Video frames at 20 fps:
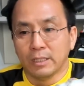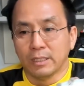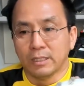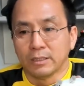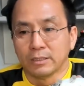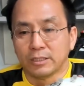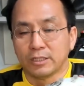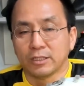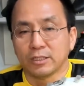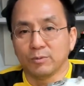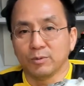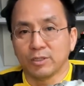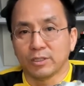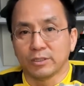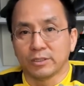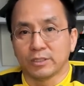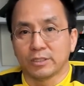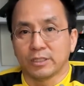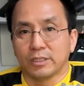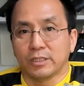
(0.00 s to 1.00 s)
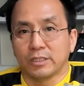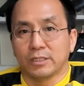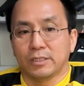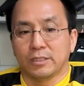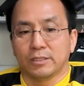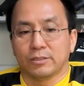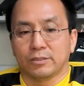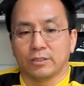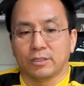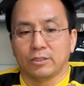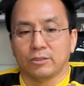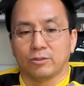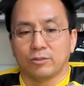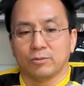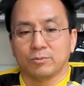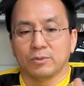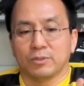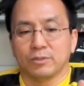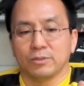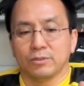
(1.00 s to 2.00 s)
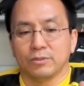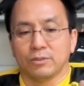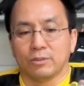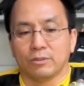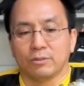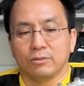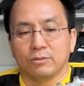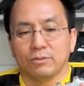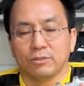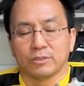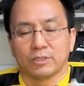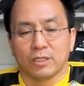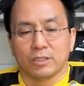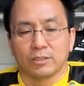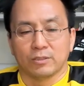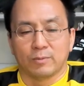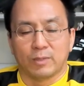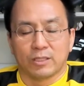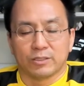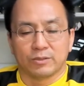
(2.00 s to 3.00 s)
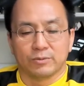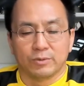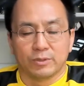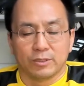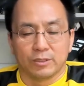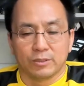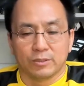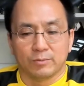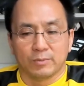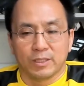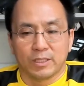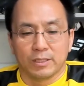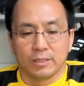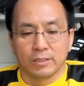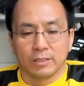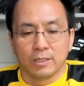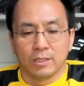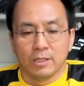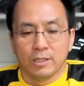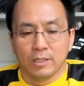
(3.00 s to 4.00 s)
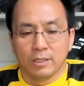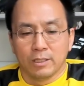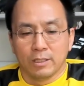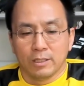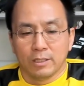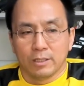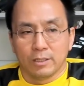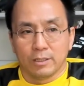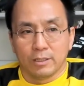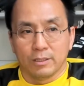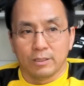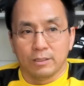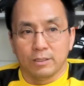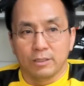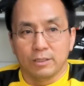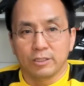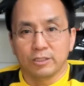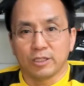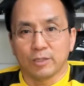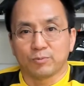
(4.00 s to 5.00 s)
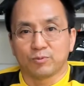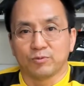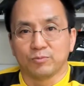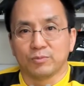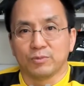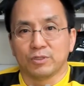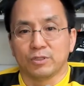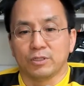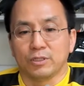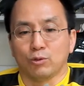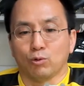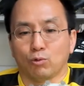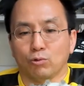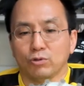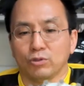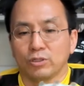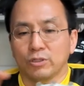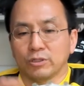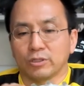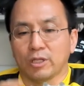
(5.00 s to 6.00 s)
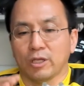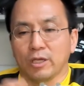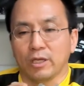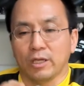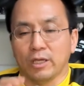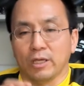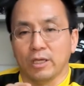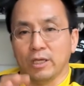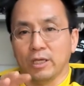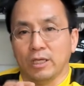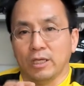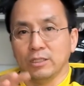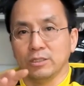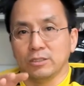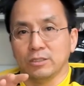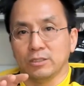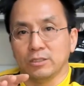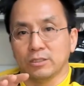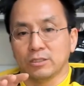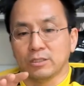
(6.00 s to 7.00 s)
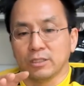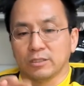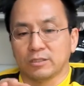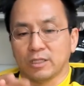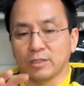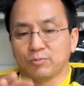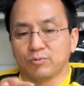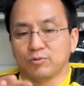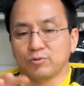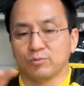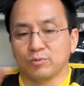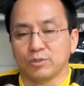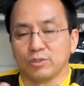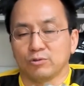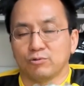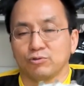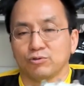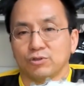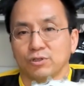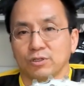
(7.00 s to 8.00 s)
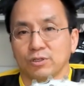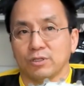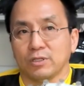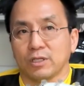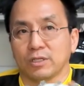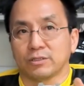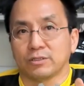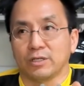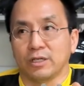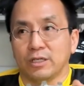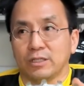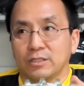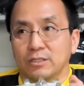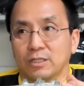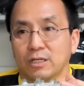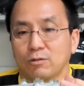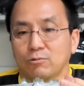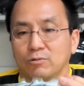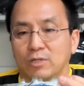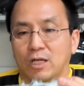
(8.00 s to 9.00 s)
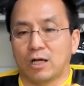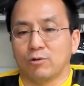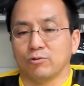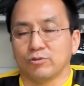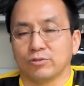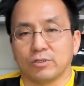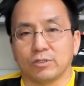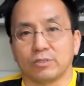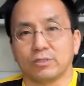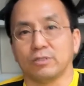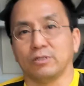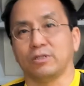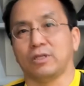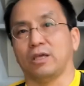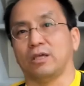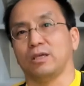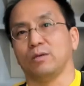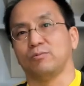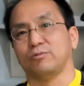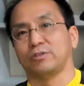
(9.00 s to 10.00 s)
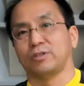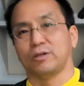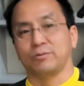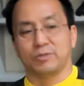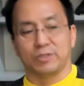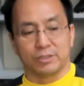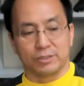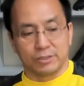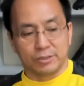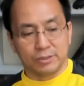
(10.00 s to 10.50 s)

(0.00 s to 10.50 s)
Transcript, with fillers: 지금 현재 저희가 여러 번 여러 영상에서 말씀드리지만 이 제품들이 이런 형태의 에이지 제품의 구성이 돼서 에이지라고 나오는 것들은 대개 뭐냐면